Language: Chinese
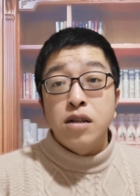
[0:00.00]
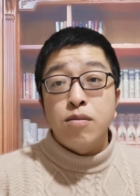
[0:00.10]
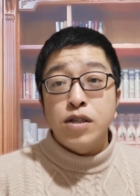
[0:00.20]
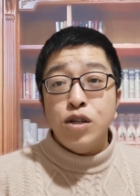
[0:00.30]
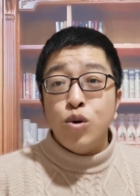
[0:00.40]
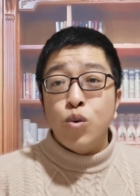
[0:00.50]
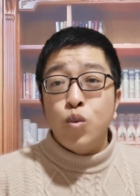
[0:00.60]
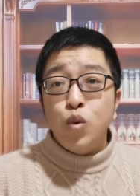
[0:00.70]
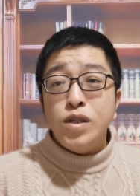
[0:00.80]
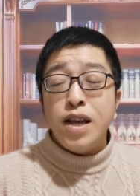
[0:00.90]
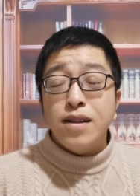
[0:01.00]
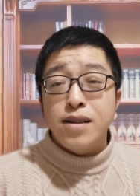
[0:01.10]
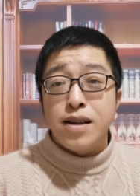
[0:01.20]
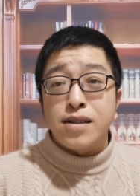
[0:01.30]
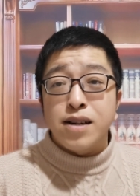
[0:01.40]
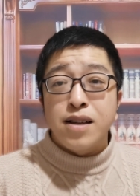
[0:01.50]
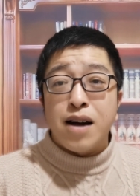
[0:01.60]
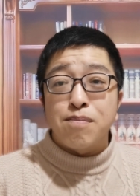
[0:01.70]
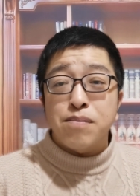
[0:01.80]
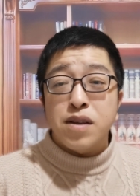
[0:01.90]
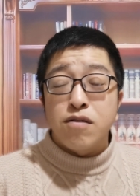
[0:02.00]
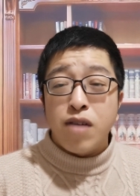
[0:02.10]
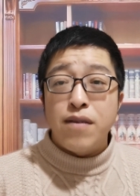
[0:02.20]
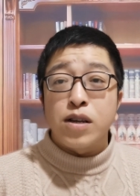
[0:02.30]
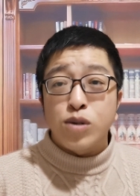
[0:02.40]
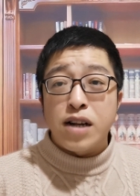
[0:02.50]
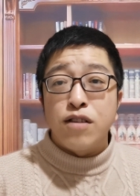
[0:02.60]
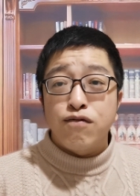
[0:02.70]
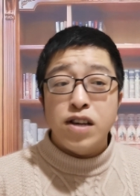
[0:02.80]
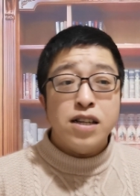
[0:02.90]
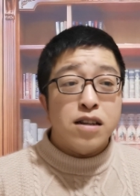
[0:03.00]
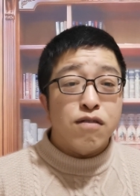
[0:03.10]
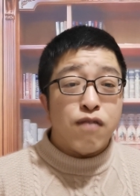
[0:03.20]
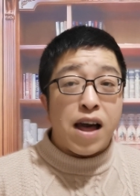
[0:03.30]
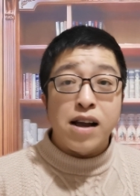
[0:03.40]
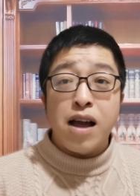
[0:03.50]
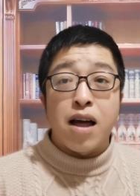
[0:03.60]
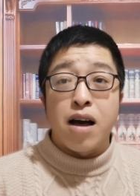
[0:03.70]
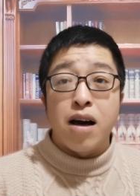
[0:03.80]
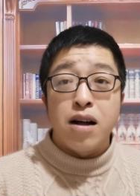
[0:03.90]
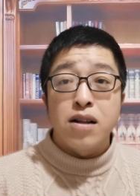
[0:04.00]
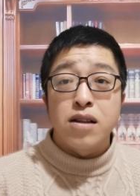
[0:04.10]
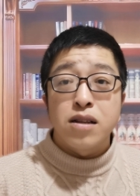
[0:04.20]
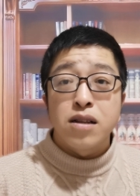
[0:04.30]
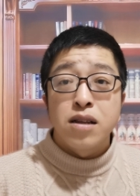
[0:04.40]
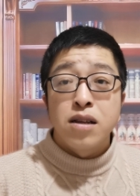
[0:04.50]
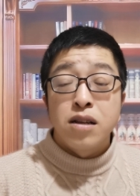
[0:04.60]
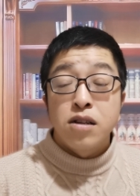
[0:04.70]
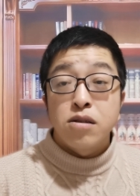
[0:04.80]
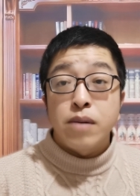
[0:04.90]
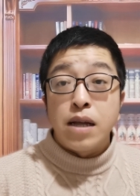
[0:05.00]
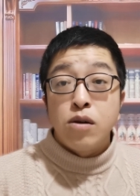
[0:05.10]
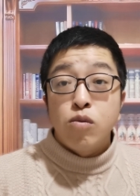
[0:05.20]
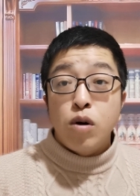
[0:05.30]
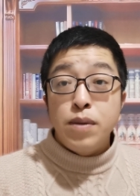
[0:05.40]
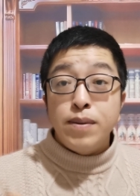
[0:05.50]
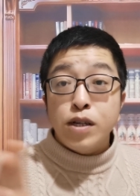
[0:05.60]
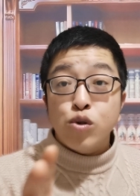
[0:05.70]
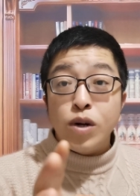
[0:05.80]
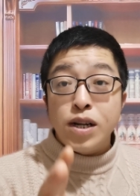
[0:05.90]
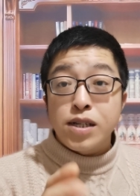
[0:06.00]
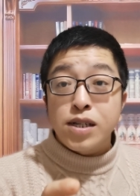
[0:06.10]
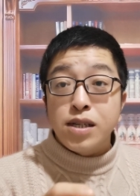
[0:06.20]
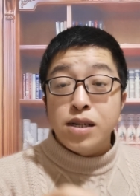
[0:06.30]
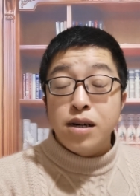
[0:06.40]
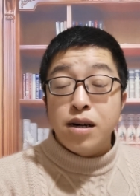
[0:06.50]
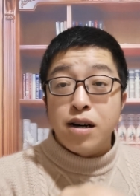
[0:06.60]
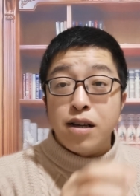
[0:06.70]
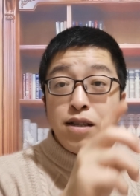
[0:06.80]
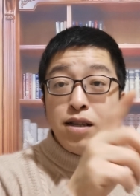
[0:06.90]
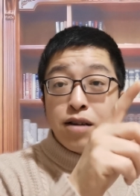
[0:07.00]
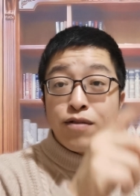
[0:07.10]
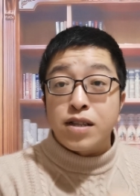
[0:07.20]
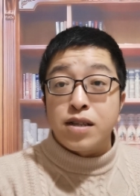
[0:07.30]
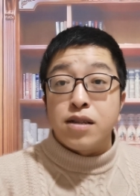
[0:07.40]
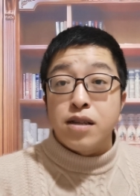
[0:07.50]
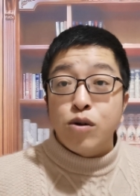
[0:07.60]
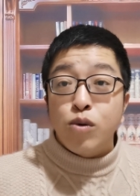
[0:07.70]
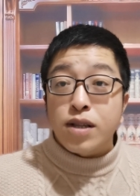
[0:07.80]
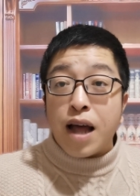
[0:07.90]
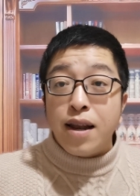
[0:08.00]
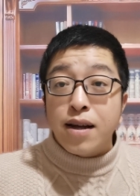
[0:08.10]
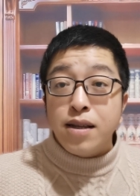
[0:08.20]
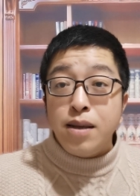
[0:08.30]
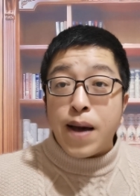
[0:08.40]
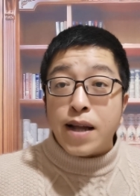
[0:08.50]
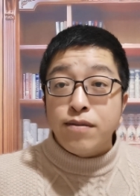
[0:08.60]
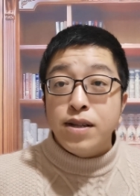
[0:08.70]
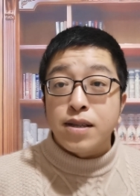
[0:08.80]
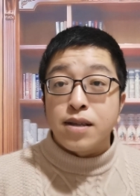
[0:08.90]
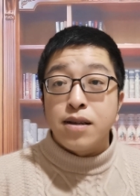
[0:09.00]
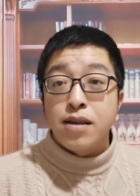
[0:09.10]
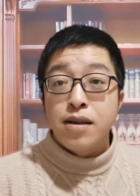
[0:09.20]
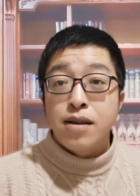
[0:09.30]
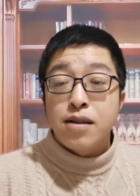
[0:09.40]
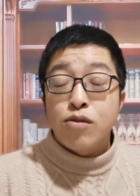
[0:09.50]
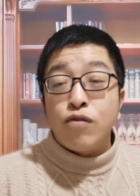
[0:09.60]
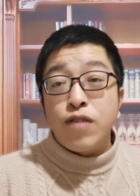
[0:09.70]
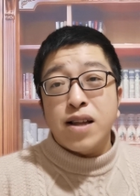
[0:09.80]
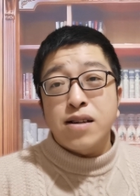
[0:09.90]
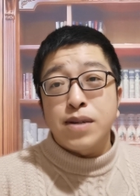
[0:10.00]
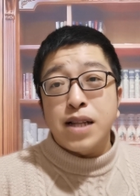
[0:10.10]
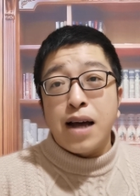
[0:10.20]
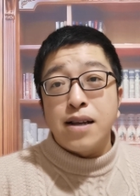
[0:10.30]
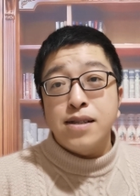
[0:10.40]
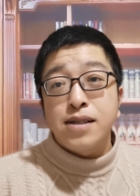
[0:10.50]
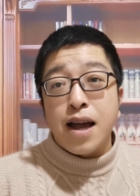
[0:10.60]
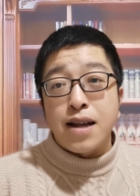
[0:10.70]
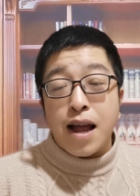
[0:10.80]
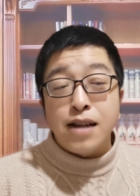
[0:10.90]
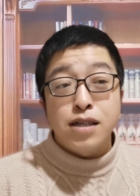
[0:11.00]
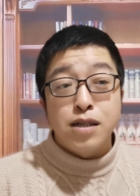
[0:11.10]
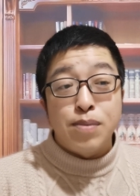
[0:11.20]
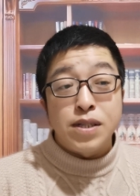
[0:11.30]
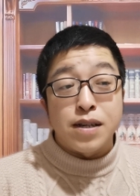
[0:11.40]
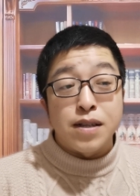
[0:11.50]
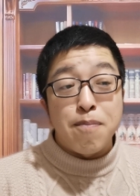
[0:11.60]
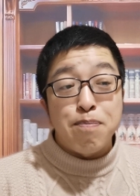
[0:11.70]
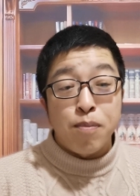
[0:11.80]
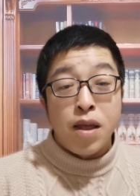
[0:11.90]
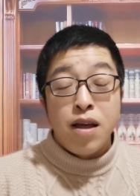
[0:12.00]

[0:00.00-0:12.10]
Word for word: 那么这种无限的引申啊，往往又让人非常的反感啊，对吧？我明明说了是一个一的问题，你给我谈了个一百的问题，你给我放大这么大，显然是不行的。